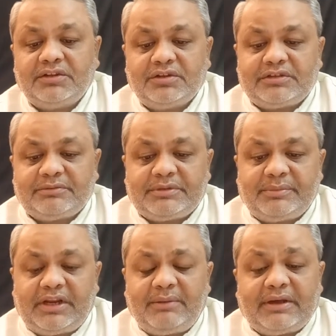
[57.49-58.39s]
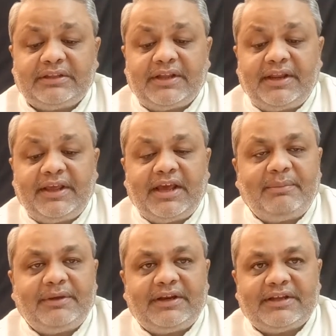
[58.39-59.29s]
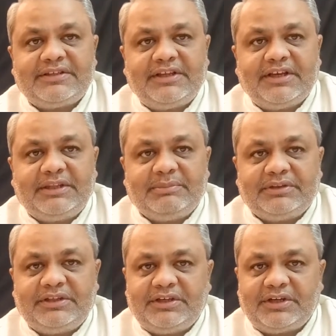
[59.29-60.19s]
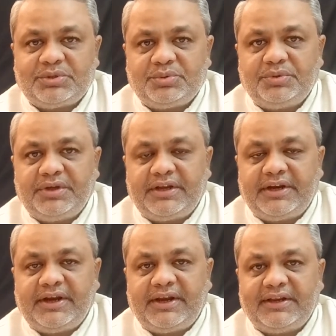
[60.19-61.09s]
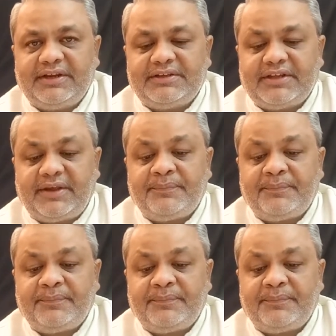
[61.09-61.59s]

तो सबसे पहले बात करेंगे आपके राशि के अधिपति ग्रह सूर्य ग्रह के टैनेट से